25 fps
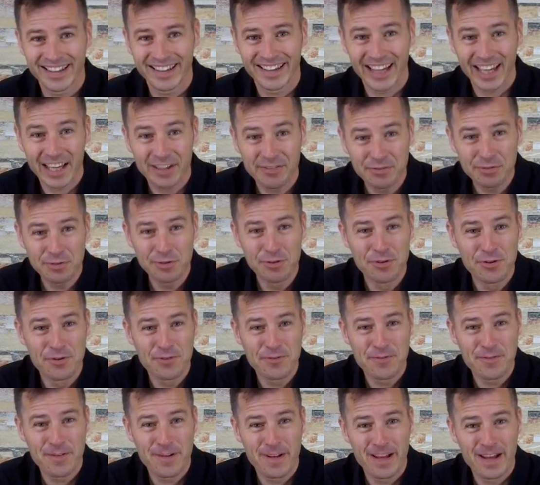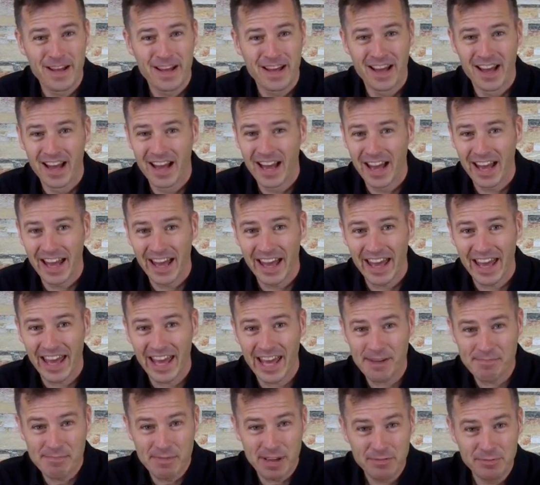Et vous
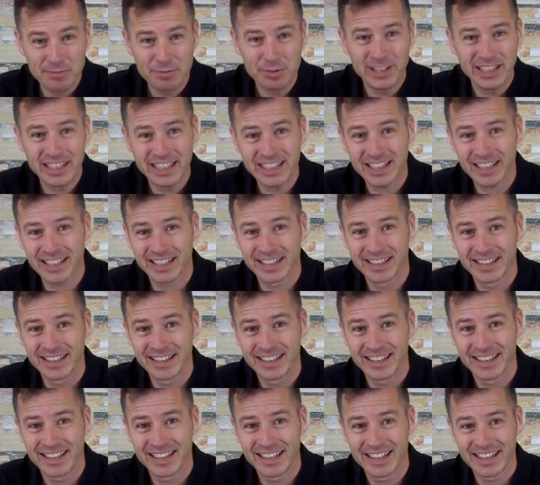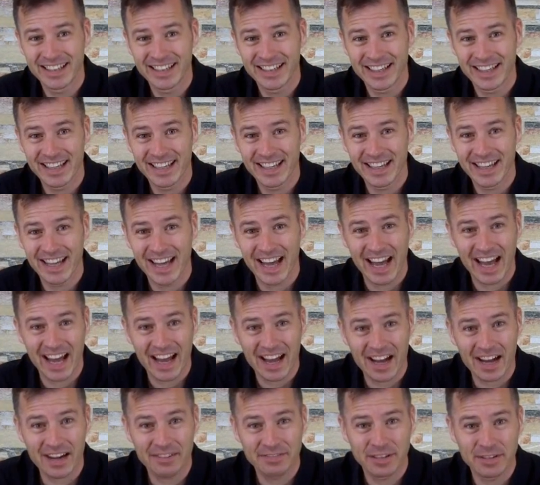Aimez-vous lire
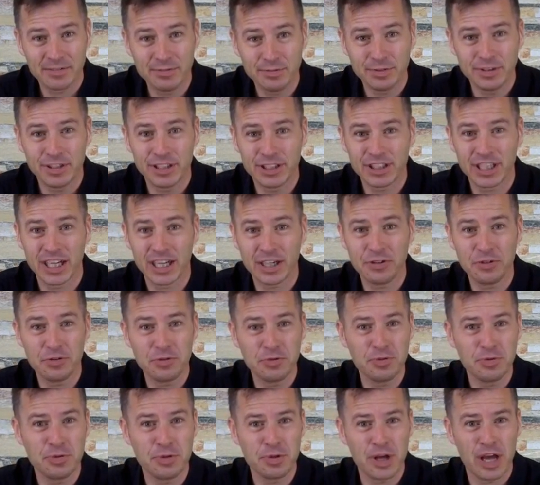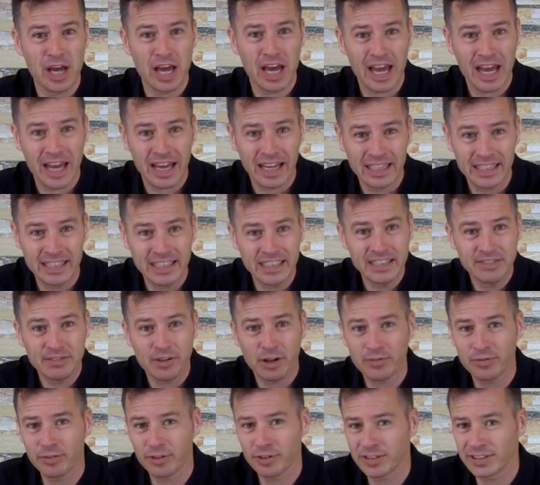Avez-vous déjà lu un livre en
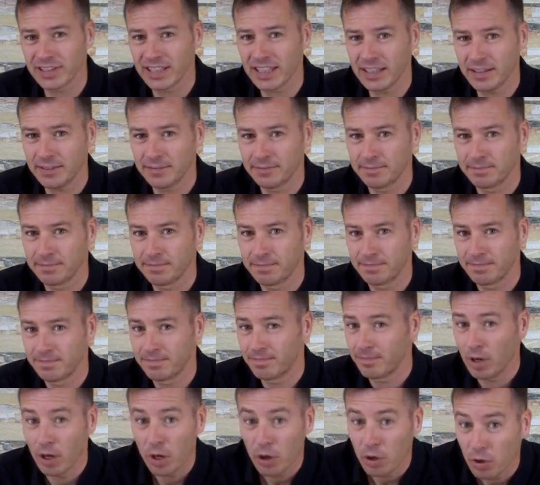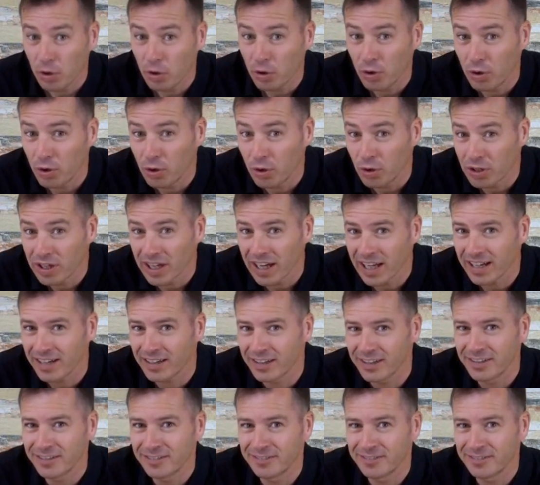français Lequel